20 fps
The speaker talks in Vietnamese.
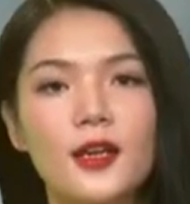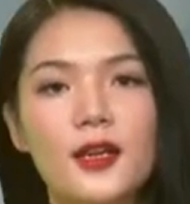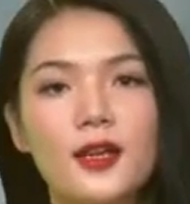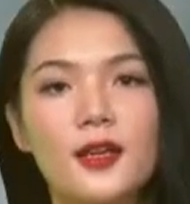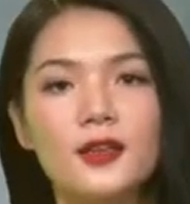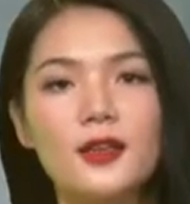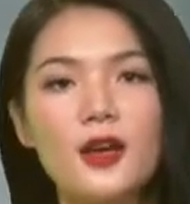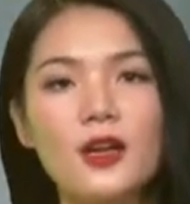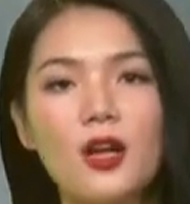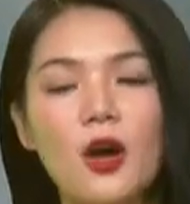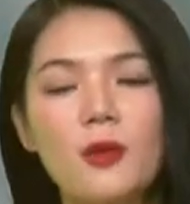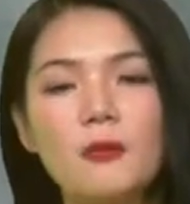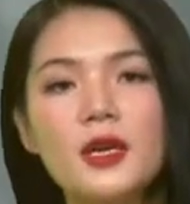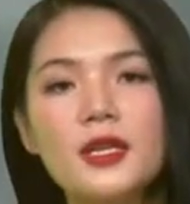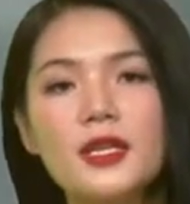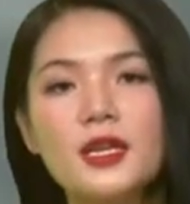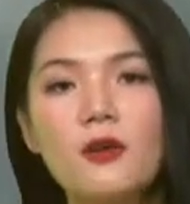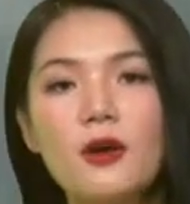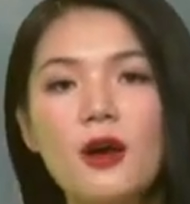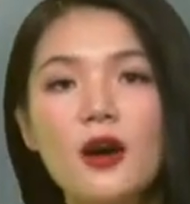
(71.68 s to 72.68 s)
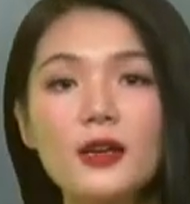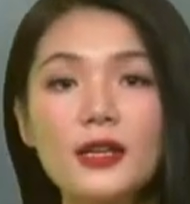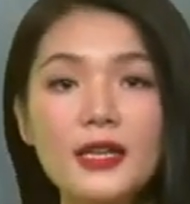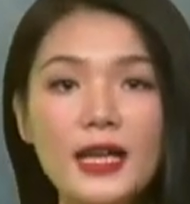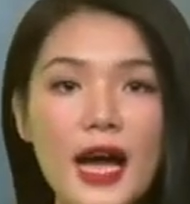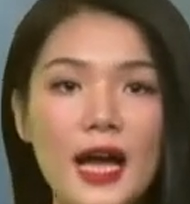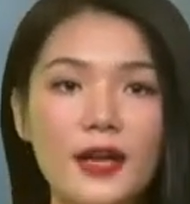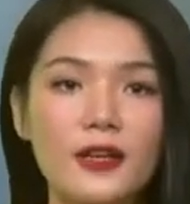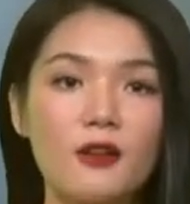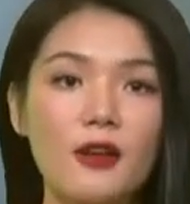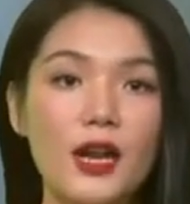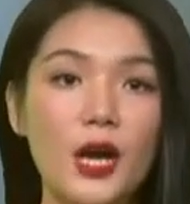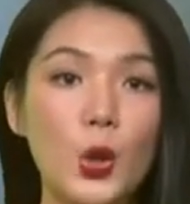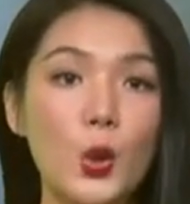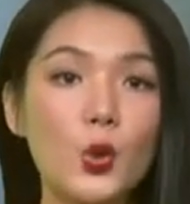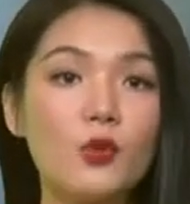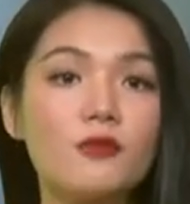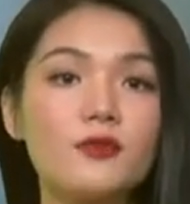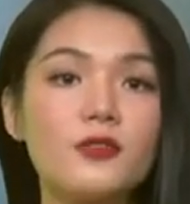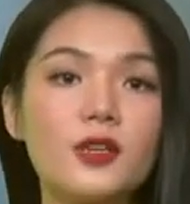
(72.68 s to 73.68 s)
Nơi có mưa nhiều hơn cả đó là
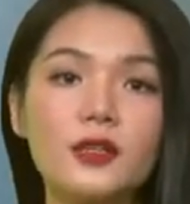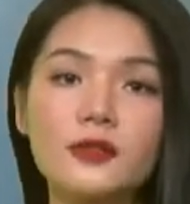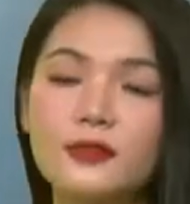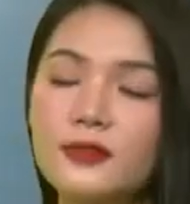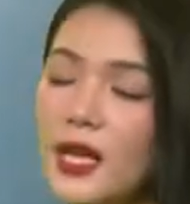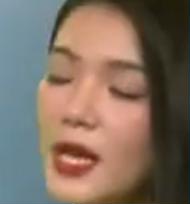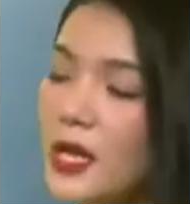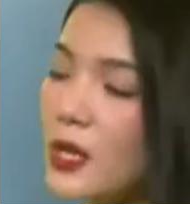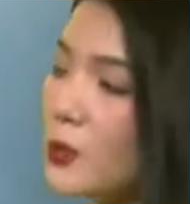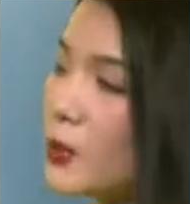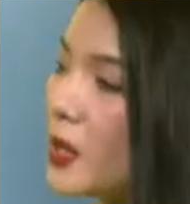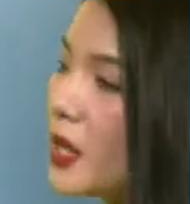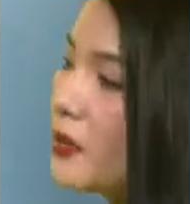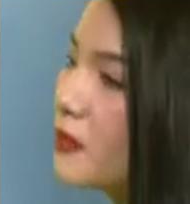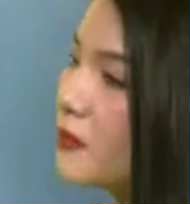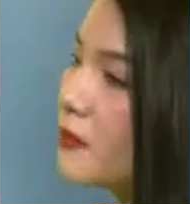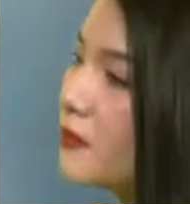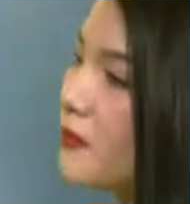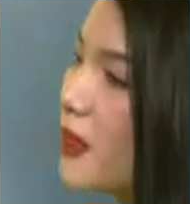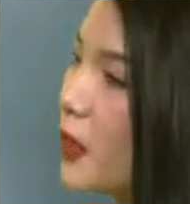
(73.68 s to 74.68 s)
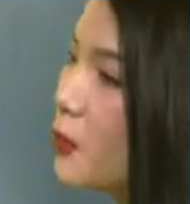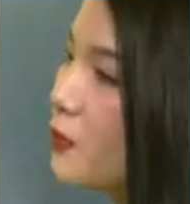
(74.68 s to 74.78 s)
khu vực Tây Nguyên và khu